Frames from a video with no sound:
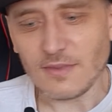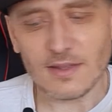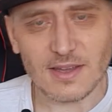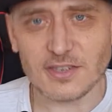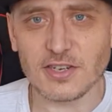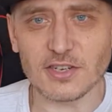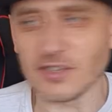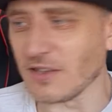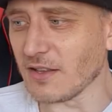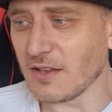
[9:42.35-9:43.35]

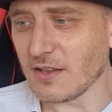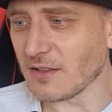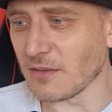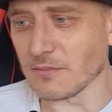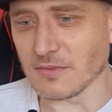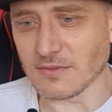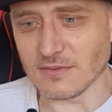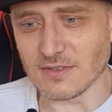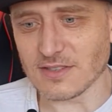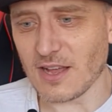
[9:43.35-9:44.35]
горчичный, там,
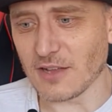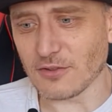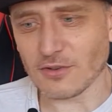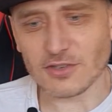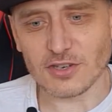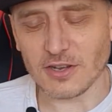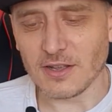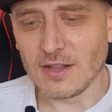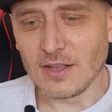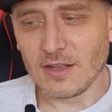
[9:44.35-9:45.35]
не знаю, тот
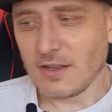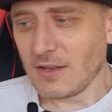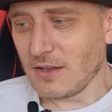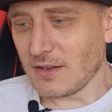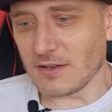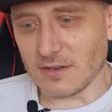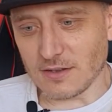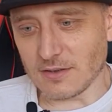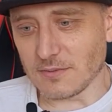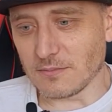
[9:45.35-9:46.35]
же
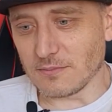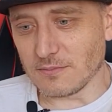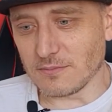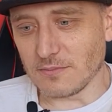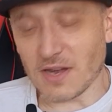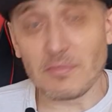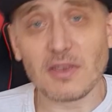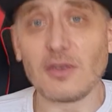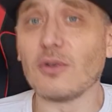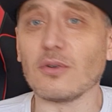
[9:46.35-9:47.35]
э,
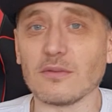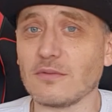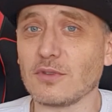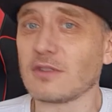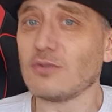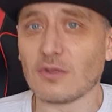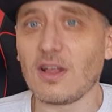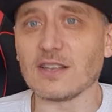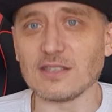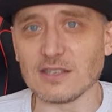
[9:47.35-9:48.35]
барбекю, вот, ну,
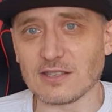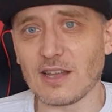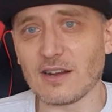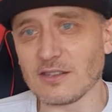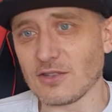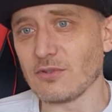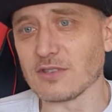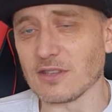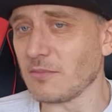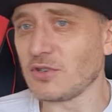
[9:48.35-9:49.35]
классные старые
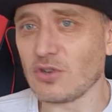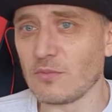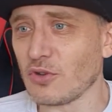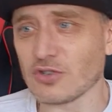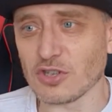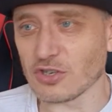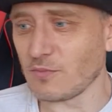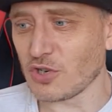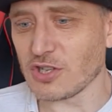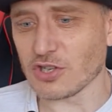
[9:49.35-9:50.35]
соусы, там еще можно,
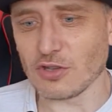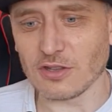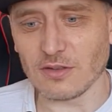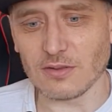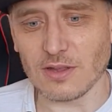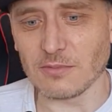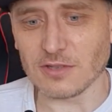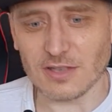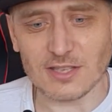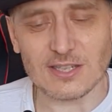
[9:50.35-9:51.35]
можно что-то, там,
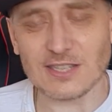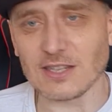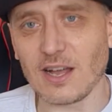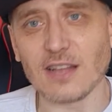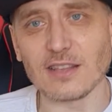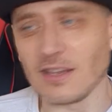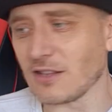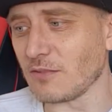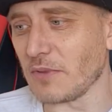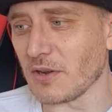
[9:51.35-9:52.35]
кисло-сладкий
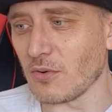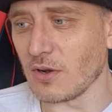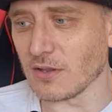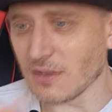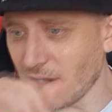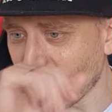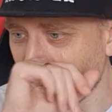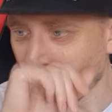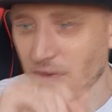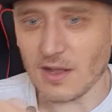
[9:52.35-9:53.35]
этот прикольный, да,
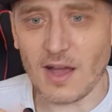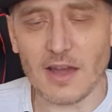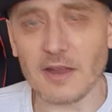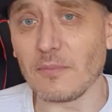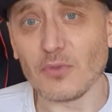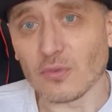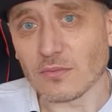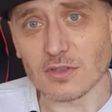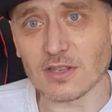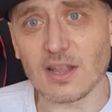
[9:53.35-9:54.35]
там, карри, ну,
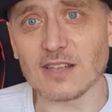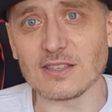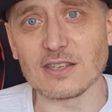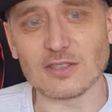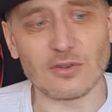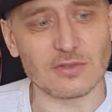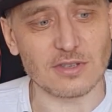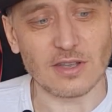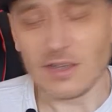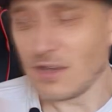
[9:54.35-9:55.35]
то есть классные соусы.